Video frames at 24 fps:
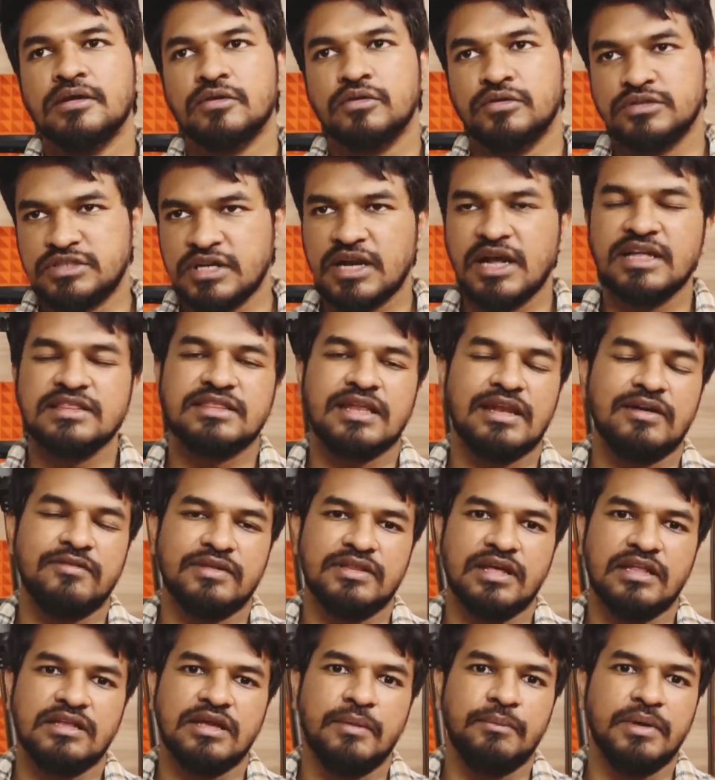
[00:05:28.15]
குஜராத்தில்
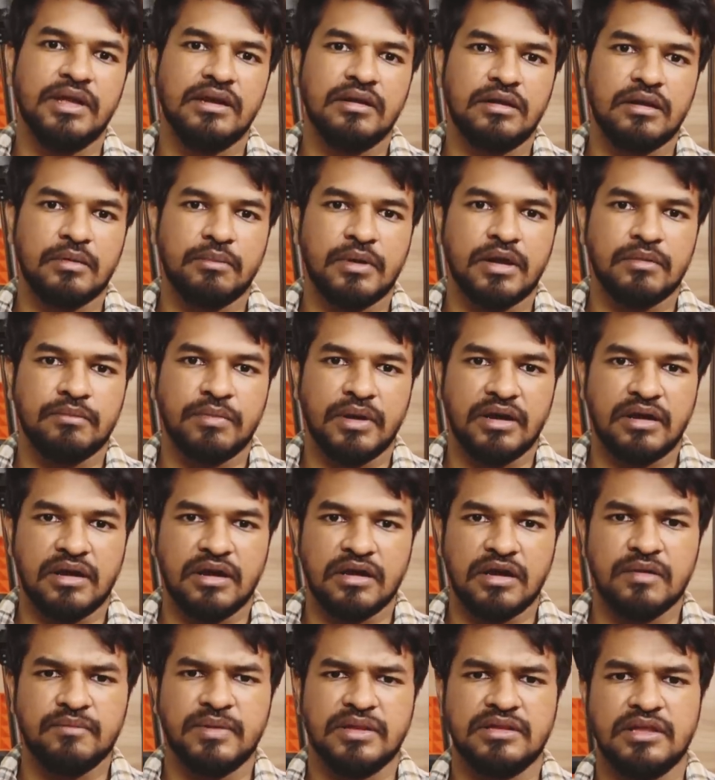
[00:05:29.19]
வந்து அதை எப்படி இன்டர்பிரட்
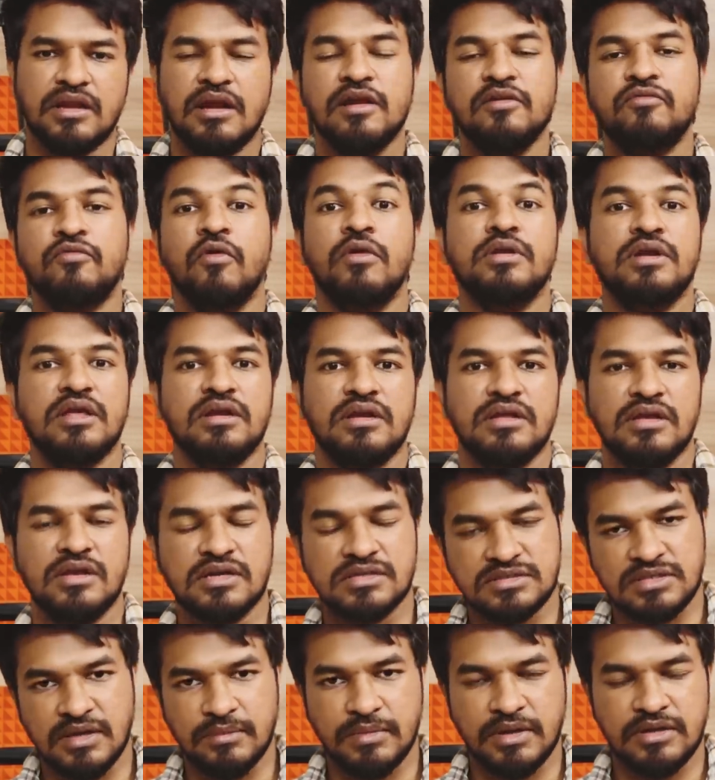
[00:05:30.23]
பண்ணுறாங்கன்னு பார்த்தீங்கன்னா ஃபோர்டீன்
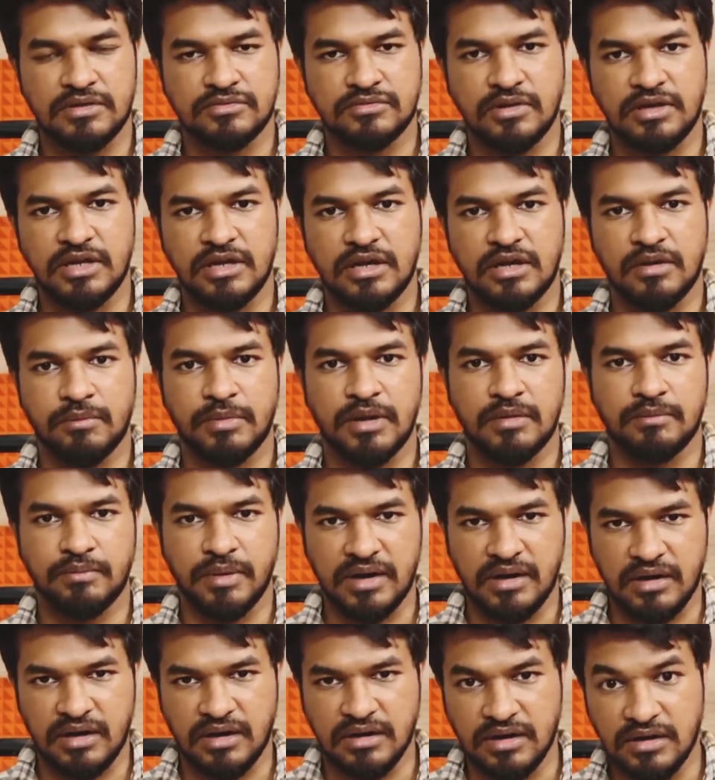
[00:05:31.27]
இயர்ஸ் அப்படின்னு சொல்லி இன்டர்பிரட்
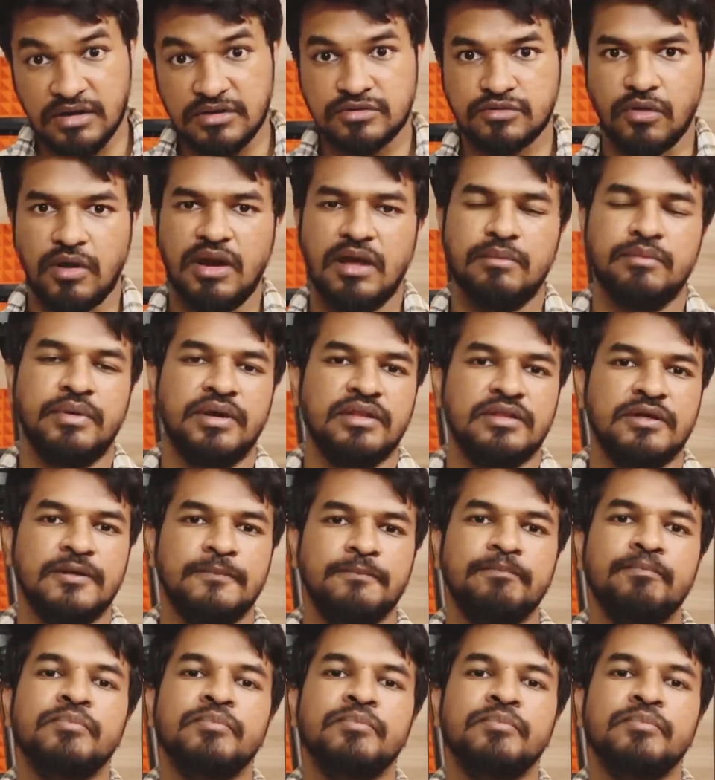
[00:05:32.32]
பண்ணுறாங்கன்னு சொல்லப்படுது